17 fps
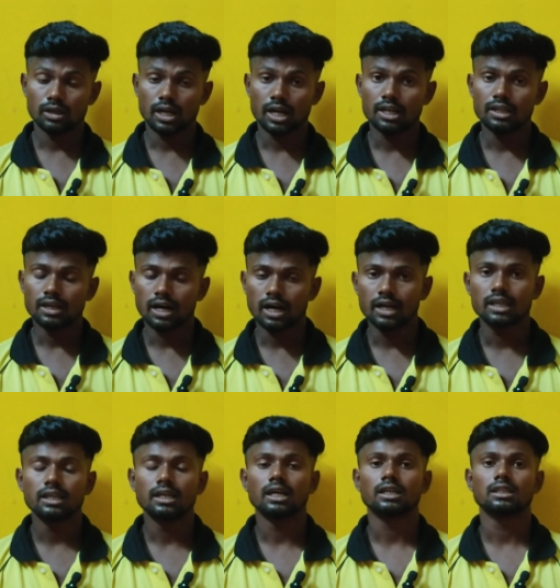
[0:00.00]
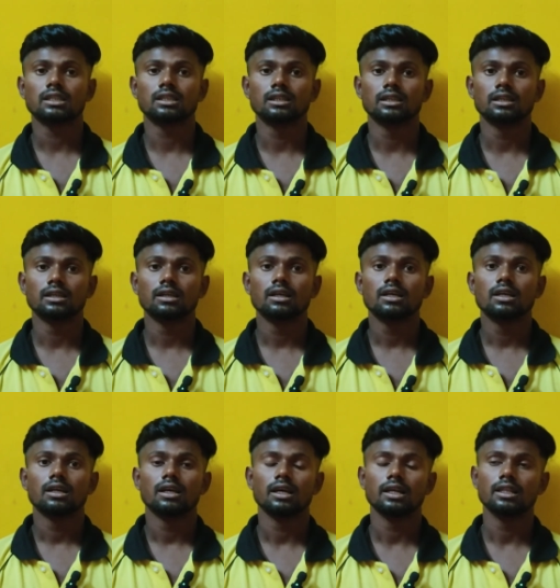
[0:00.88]
র্যালি আগিয়ে আসছে
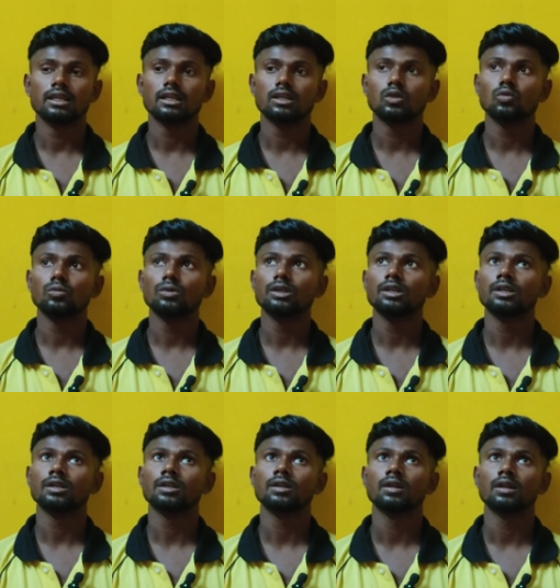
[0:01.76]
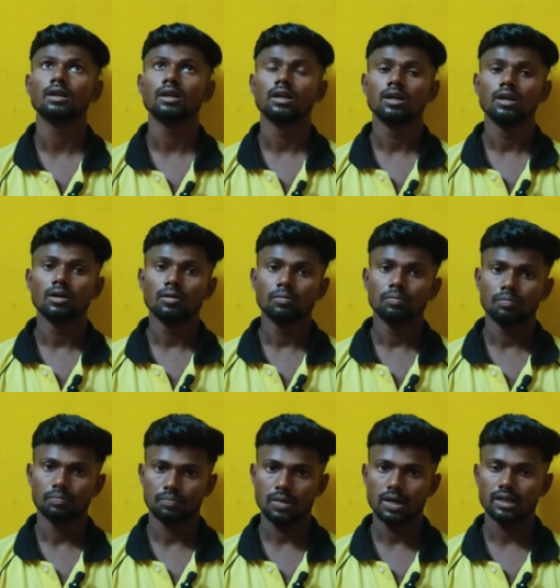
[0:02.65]
এদিকে তুমি
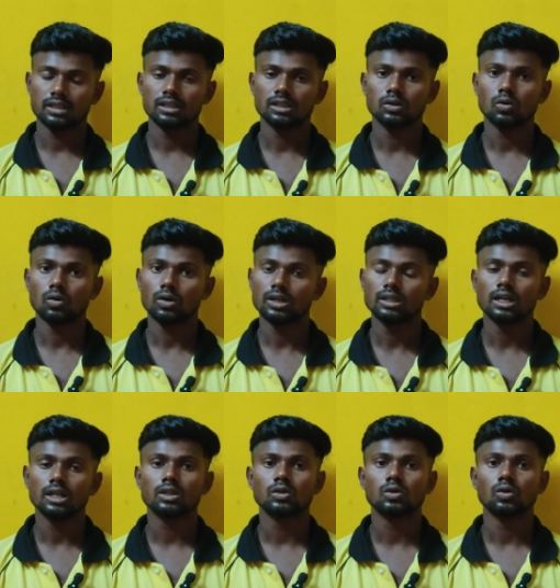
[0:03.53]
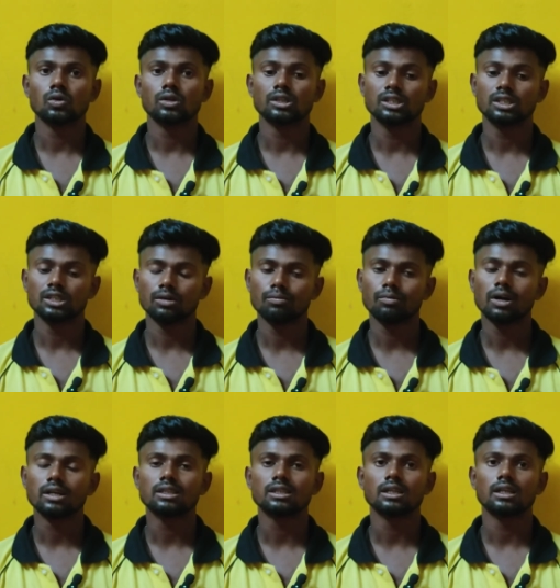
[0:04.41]
প্র্যাকটিস করেই যাচ্ছ স্টেপ
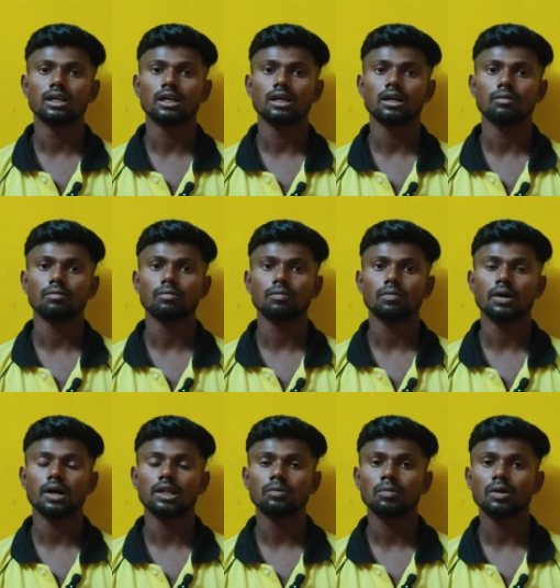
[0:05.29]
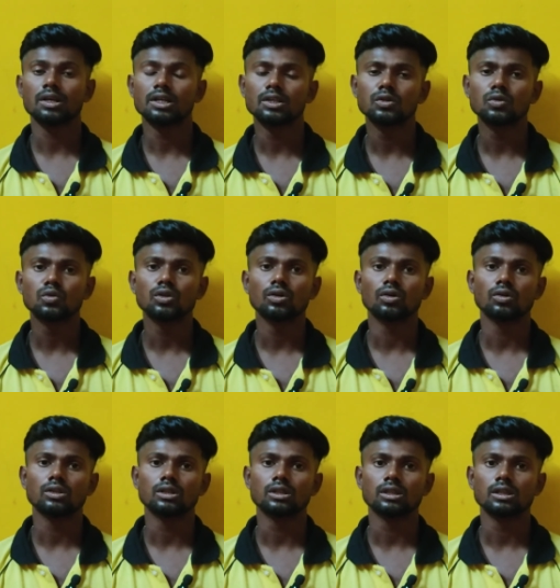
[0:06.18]
বাড়ছে না পা হাত পায়ে ইঞ্জুরি
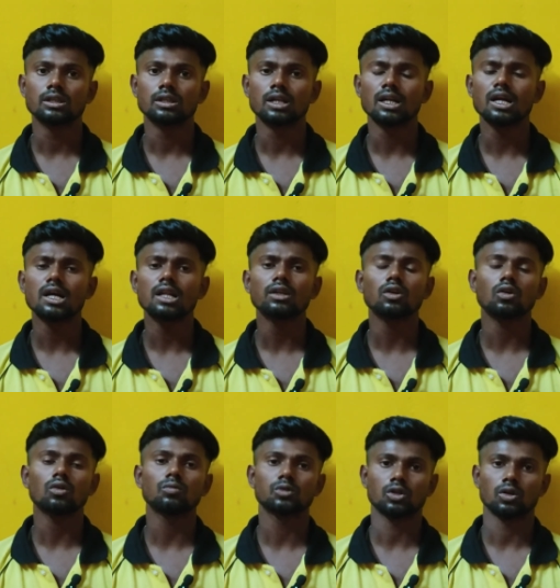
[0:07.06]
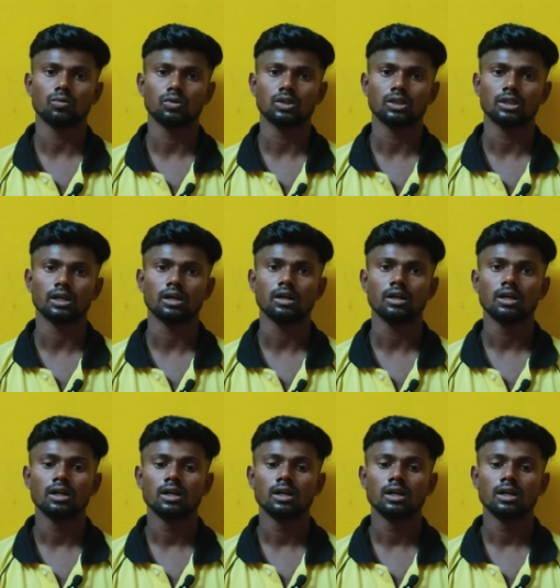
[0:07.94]
হচ্ছে নানান রকম সমস্যা